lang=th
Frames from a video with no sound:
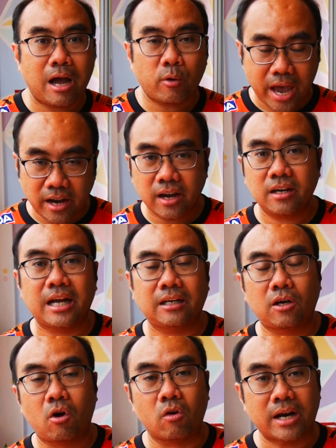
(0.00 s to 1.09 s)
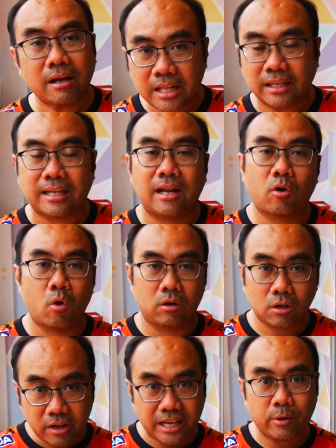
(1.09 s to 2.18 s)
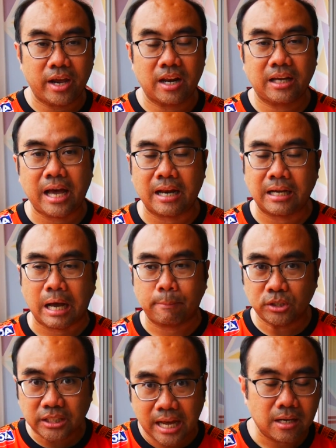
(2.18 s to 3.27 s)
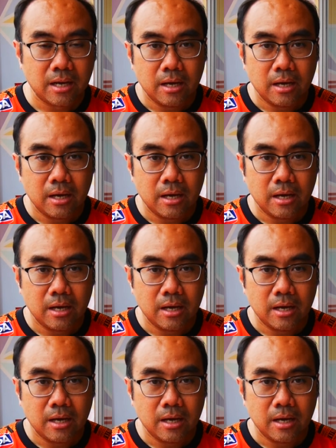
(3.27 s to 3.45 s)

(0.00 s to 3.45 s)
เอาแค่เงินเดือนของนักเตะแต่ละคนก็คิดเอาเองละกันนะครับเพราะฉะนั้น